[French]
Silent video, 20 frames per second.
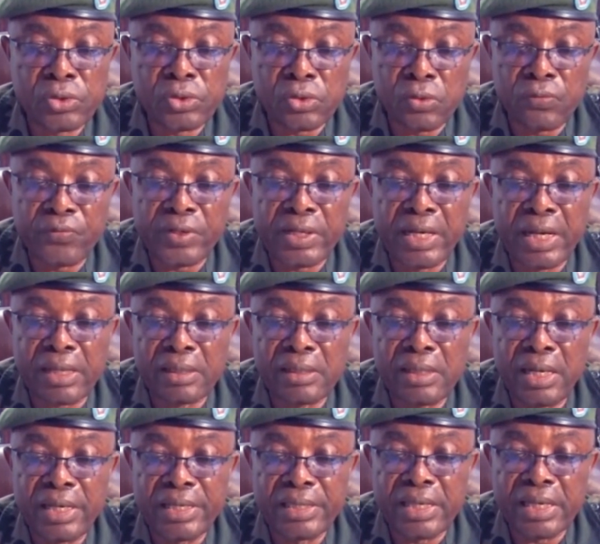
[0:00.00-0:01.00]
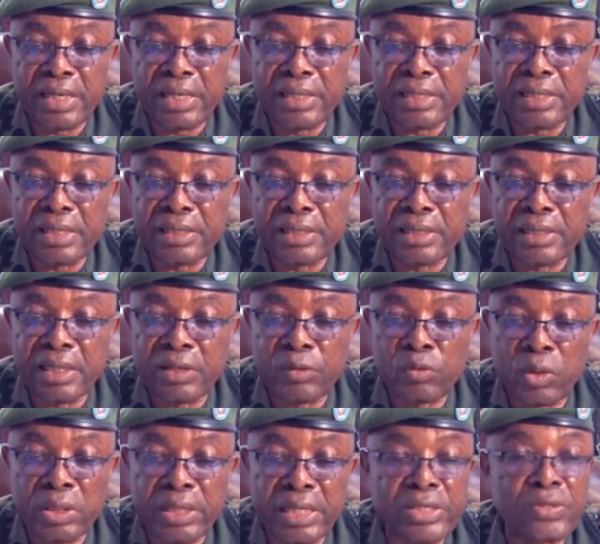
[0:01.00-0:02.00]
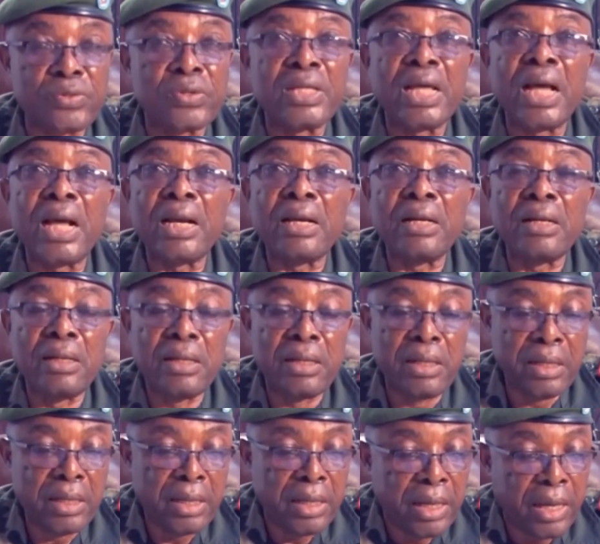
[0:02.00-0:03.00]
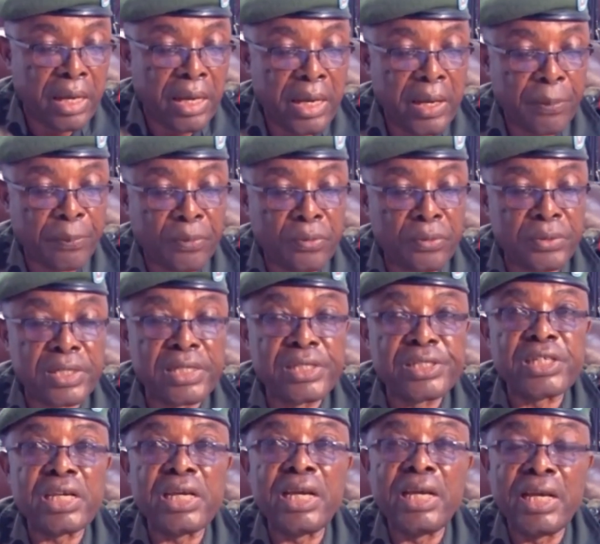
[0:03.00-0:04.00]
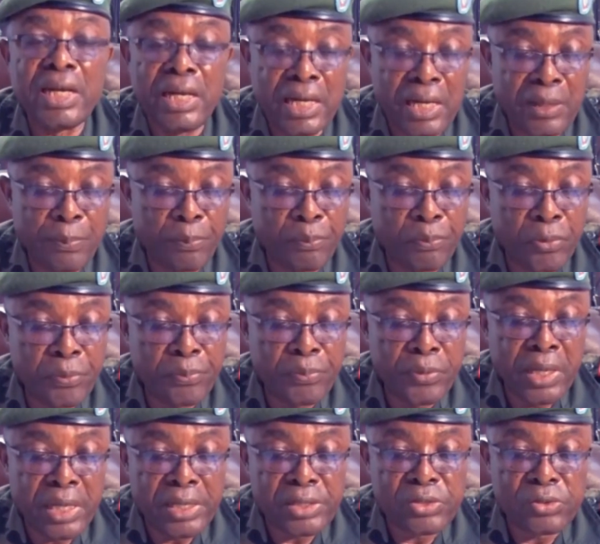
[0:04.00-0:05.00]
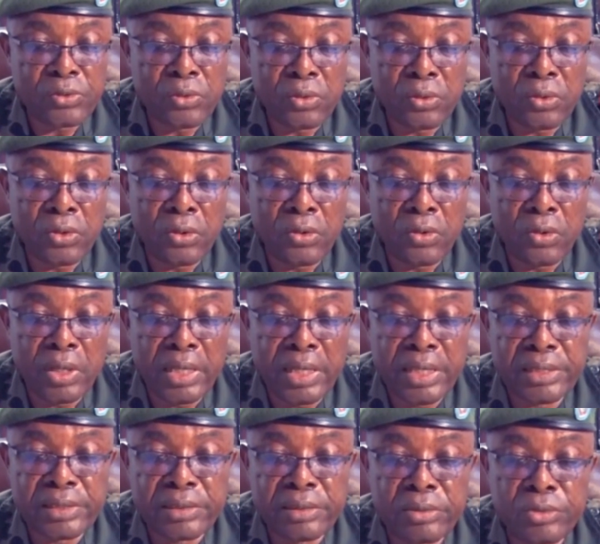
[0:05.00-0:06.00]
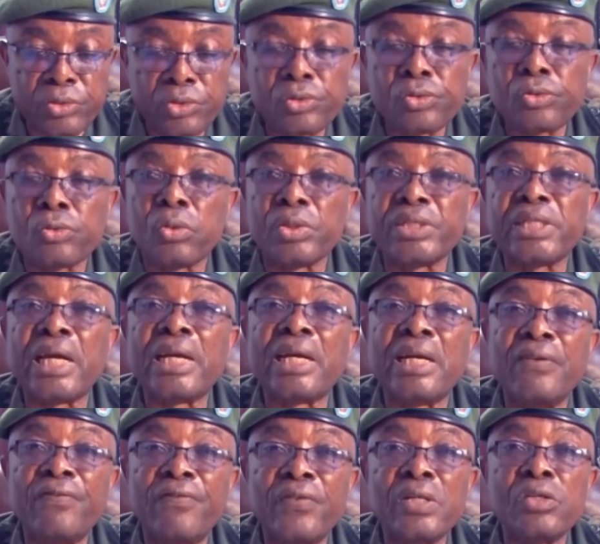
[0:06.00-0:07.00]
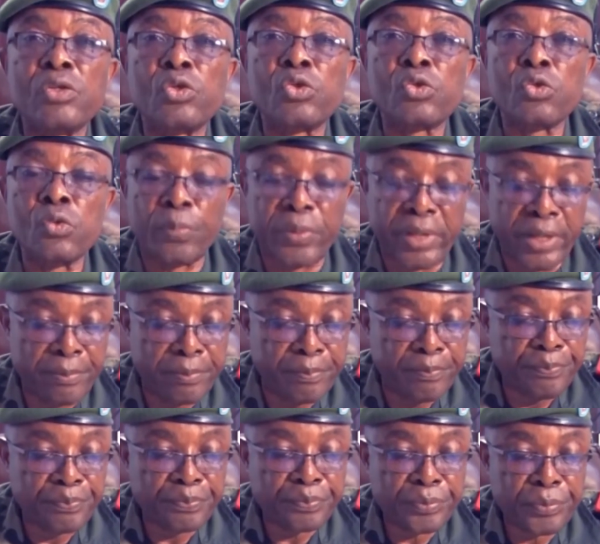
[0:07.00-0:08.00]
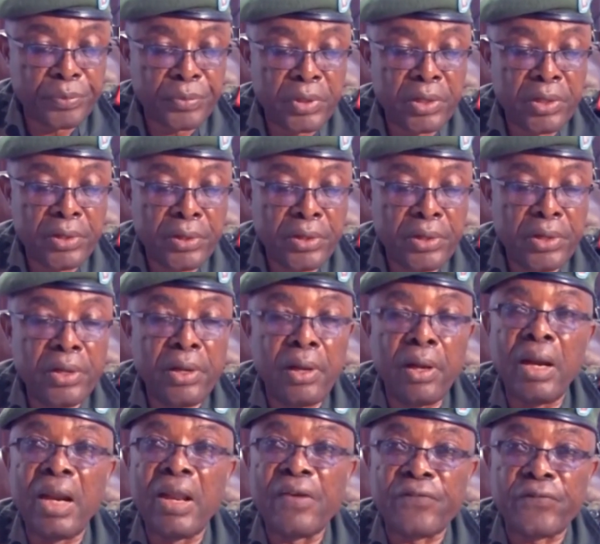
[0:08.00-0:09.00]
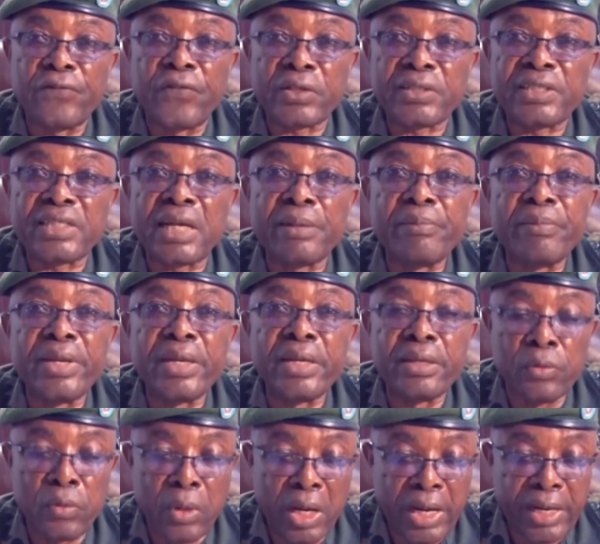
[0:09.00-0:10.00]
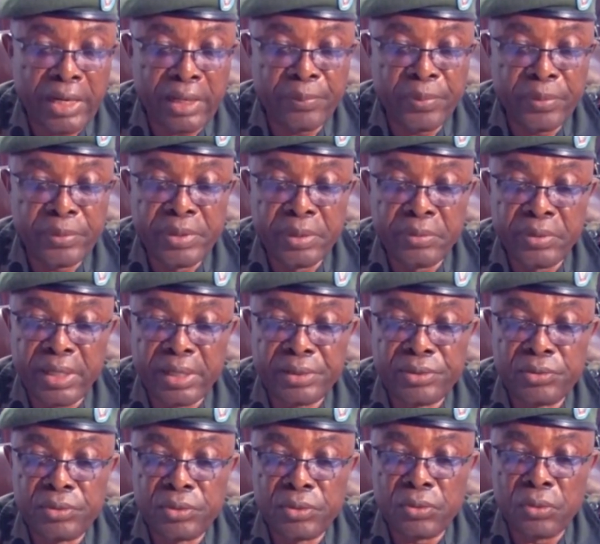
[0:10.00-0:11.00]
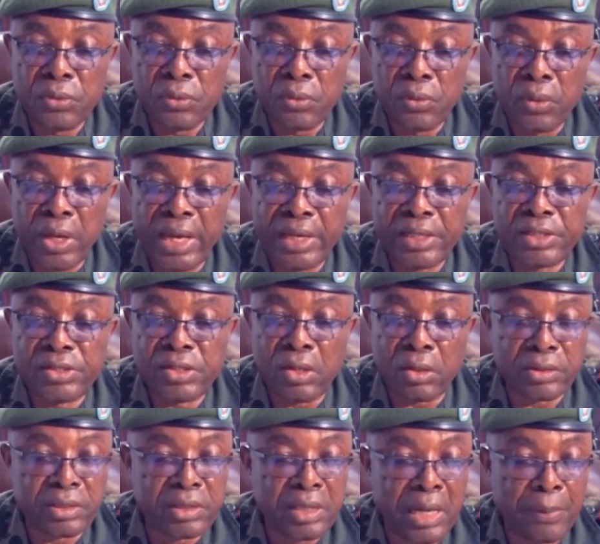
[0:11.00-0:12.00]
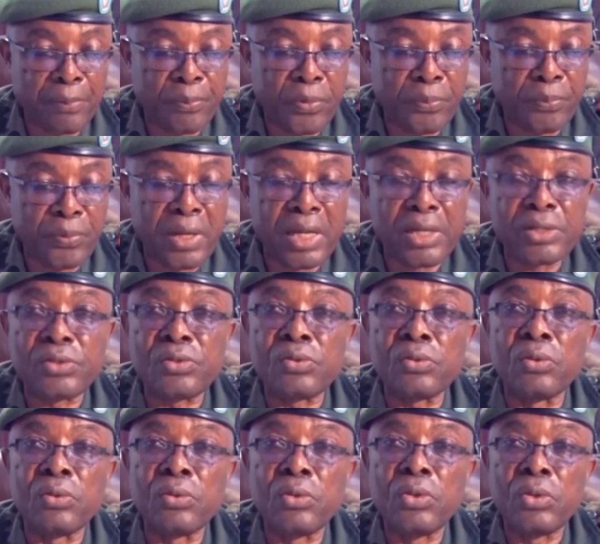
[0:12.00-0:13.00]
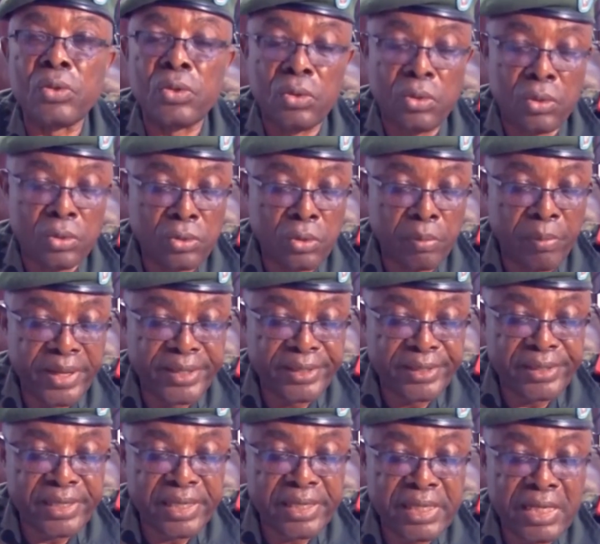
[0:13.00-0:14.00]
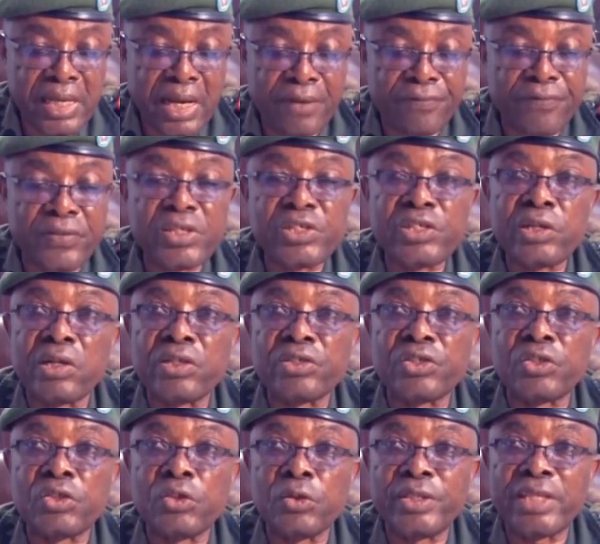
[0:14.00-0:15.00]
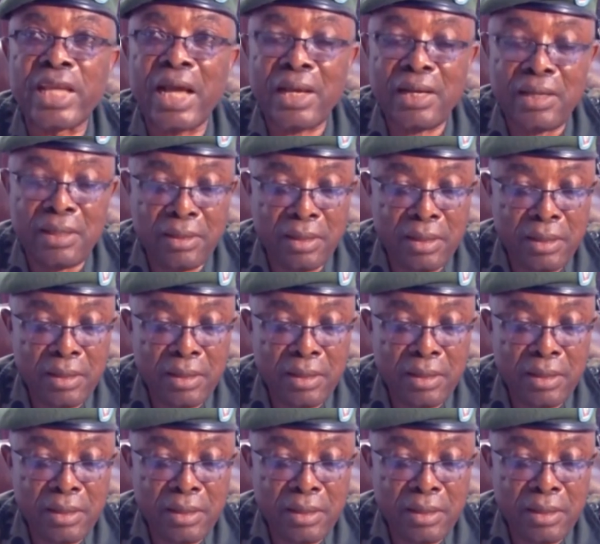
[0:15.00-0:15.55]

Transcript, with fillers: sauvegarder l'intégrité du territoire national et protéger les populations congolaises jusqu'au sacrifice suprême. Les forces armées de la République démocratique du Congo exhortent la population de maintenir la vigilance totale